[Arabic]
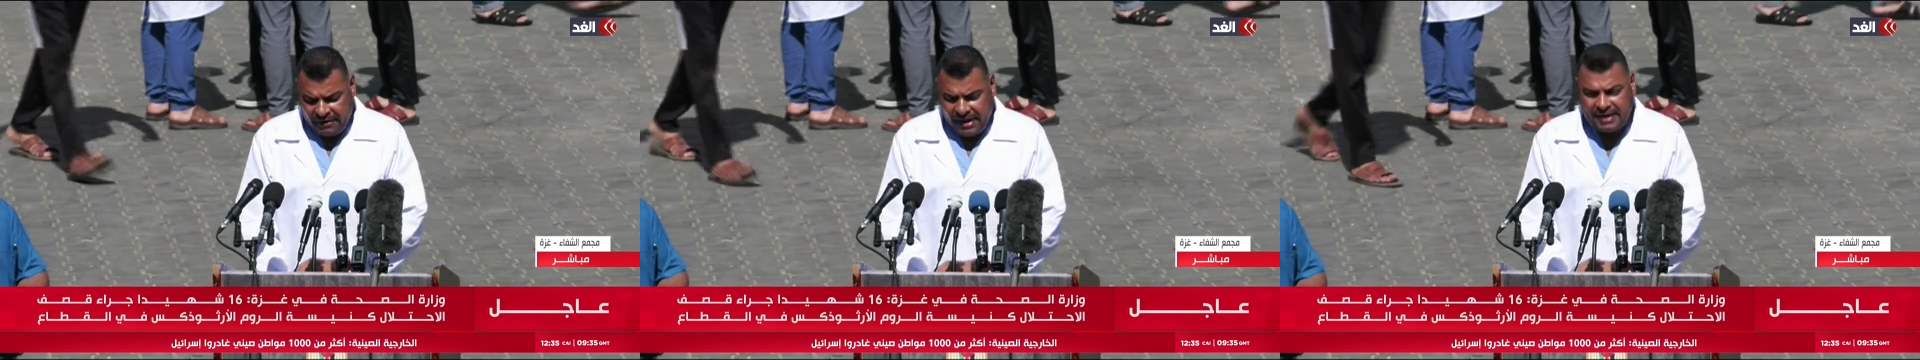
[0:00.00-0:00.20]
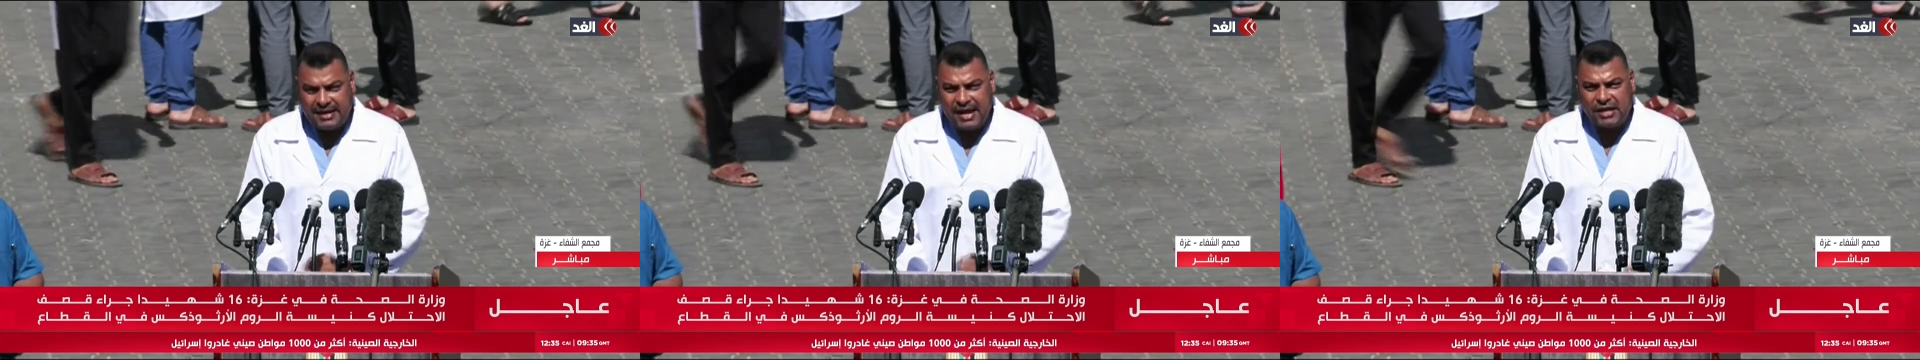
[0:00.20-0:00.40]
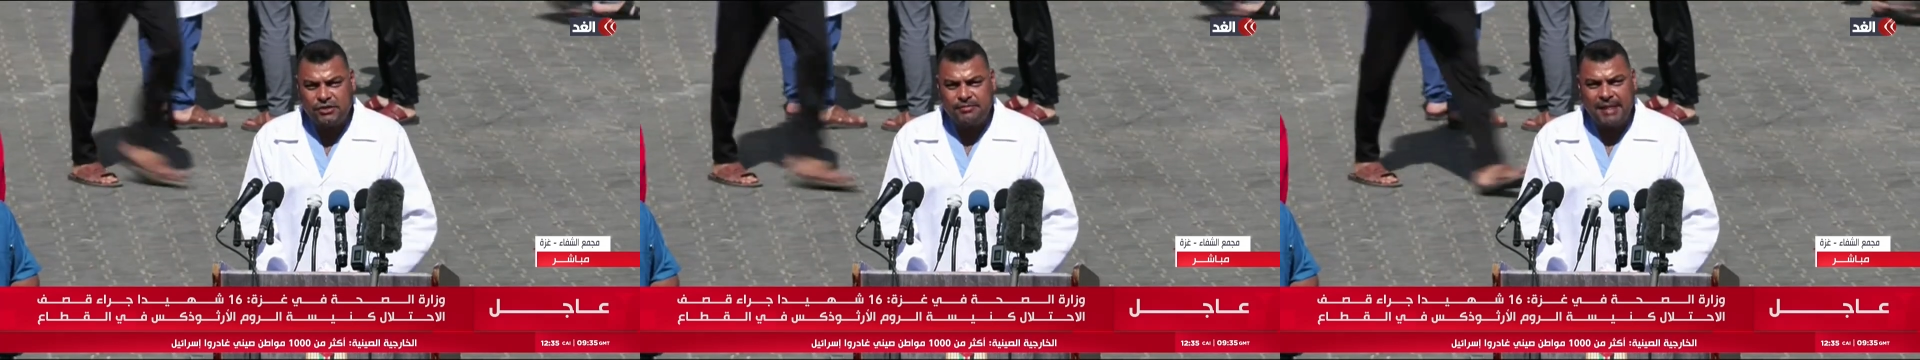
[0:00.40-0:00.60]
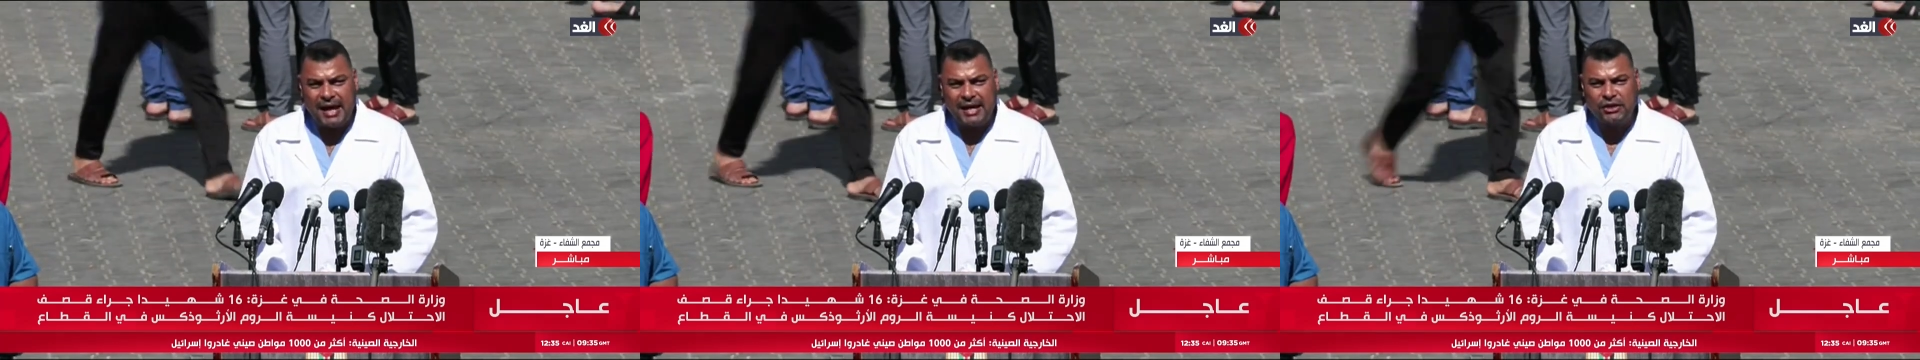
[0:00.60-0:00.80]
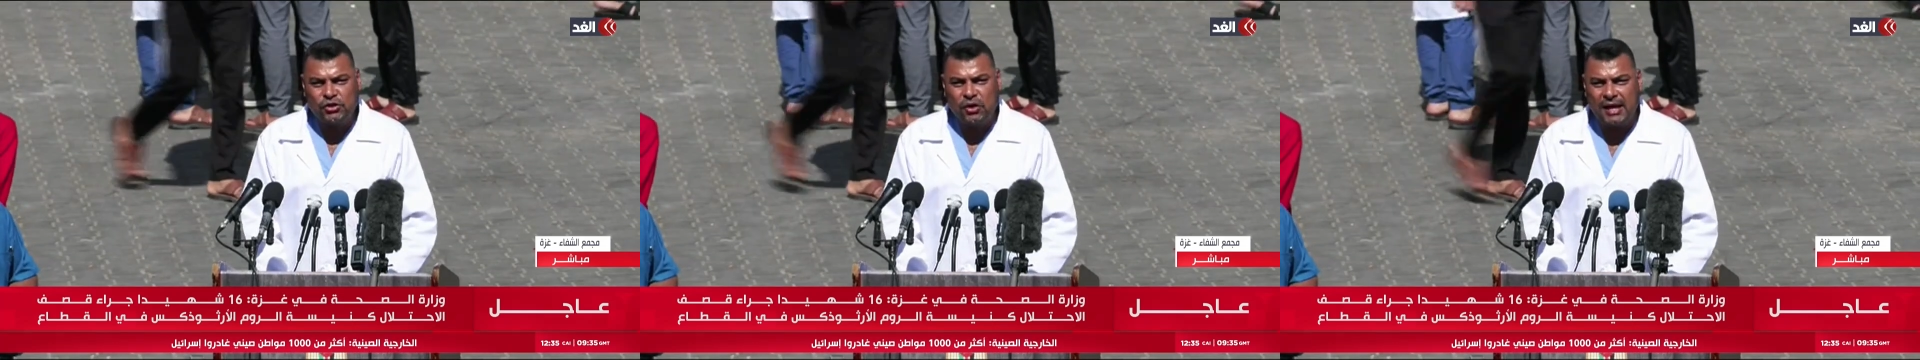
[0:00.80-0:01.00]
فإن
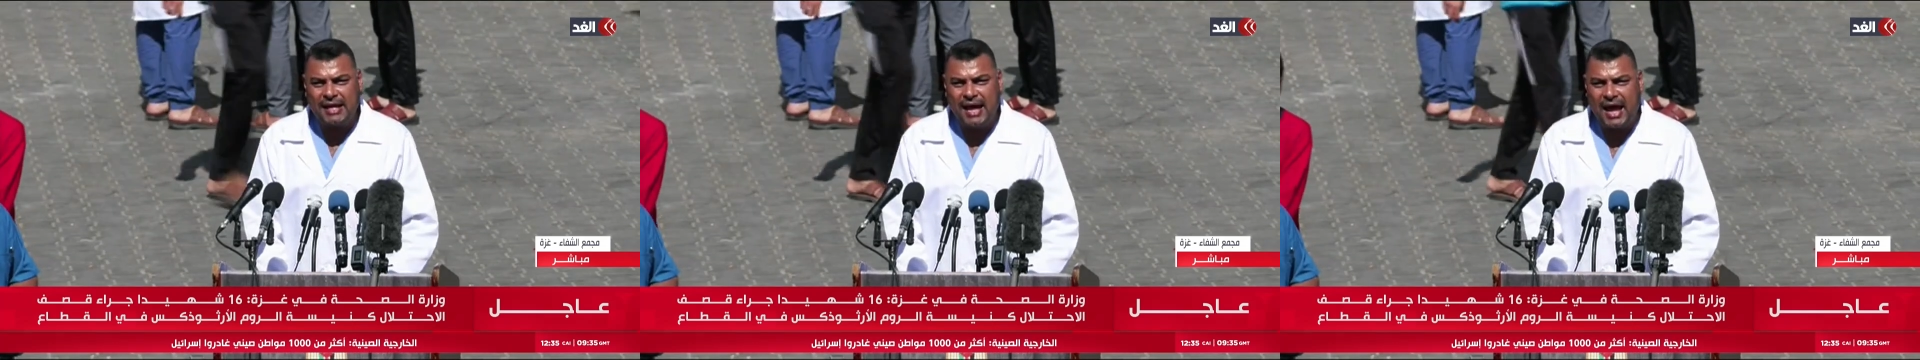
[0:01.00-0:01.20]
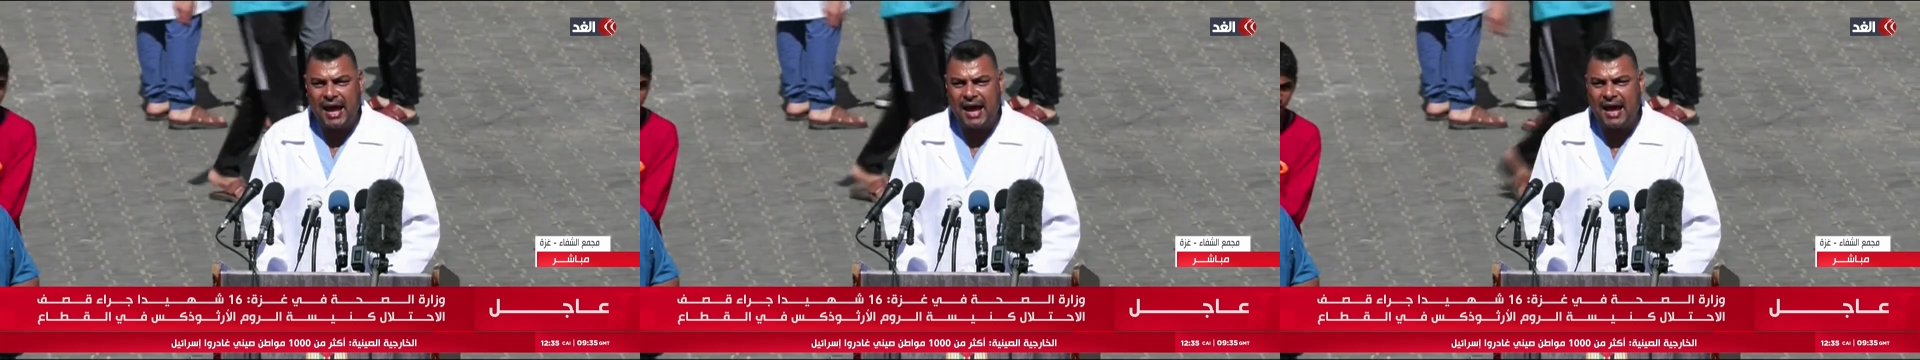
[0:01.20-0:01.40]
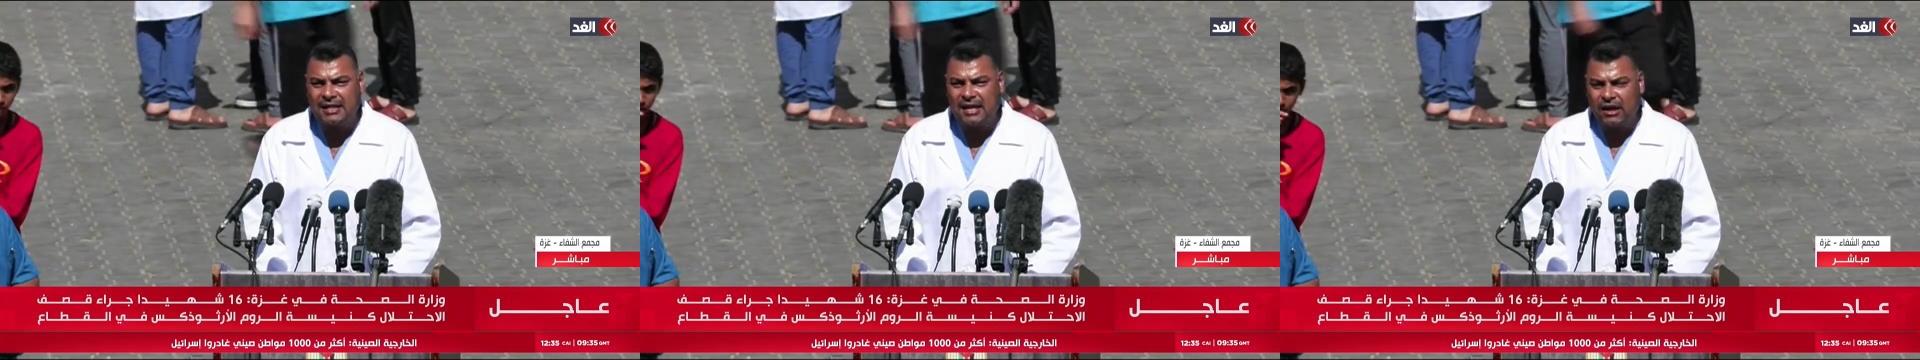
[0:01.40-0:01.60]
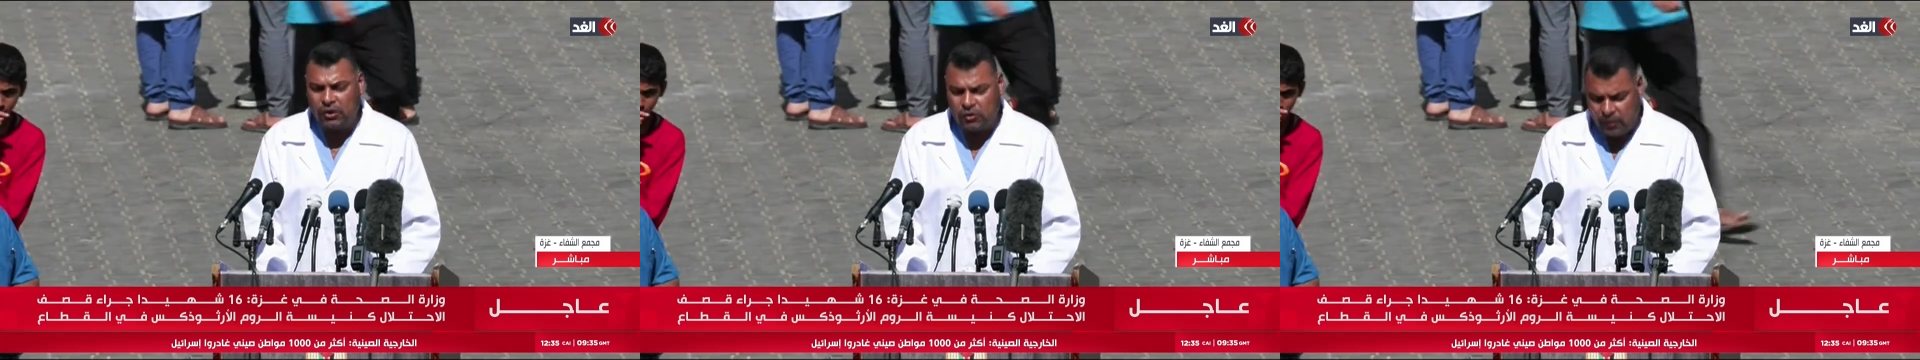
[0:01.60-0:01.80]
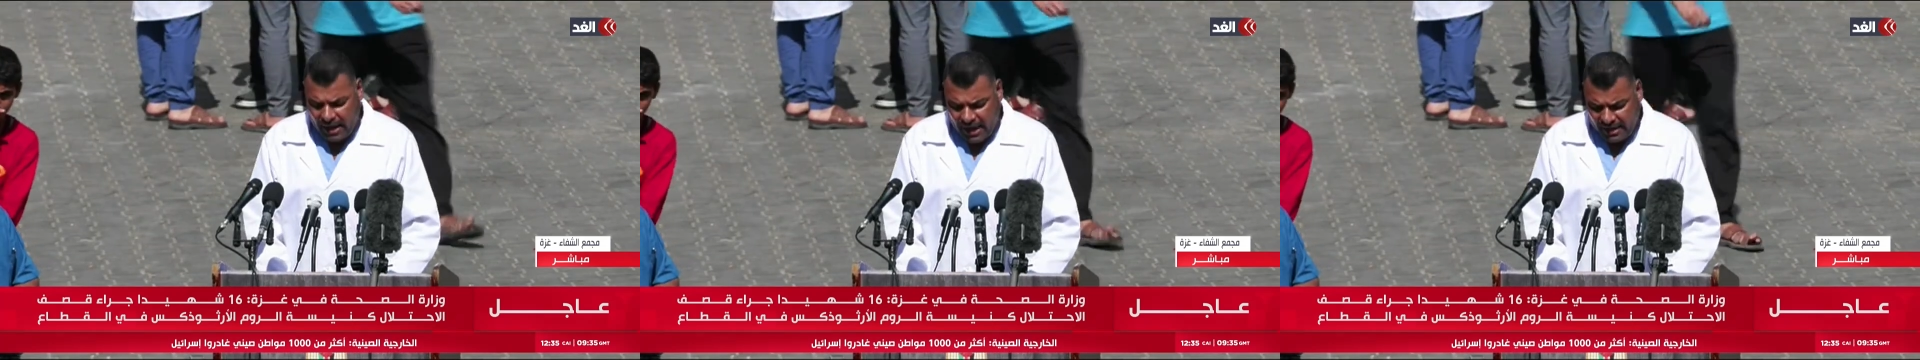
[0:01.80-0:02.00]
إجمالي شهداء هذا
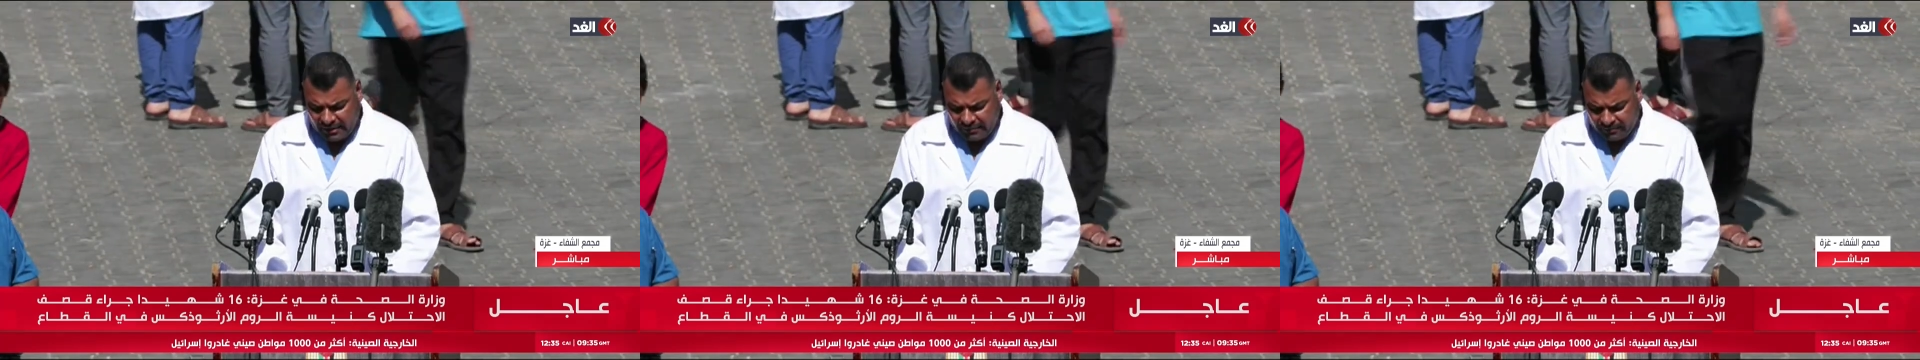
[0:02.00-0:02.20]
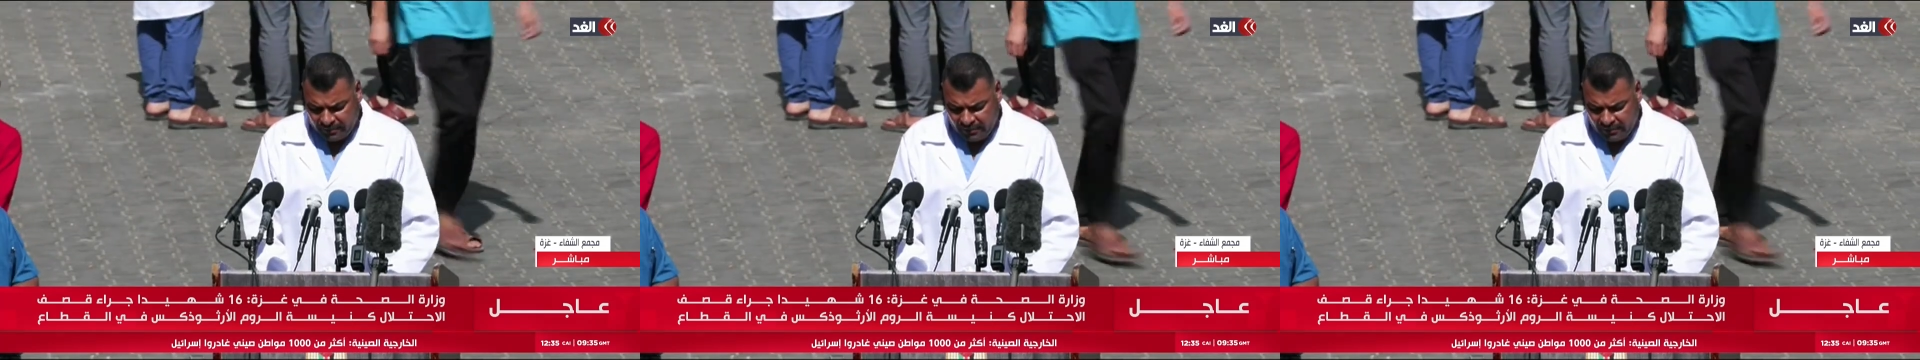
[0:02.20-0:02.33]
العدوان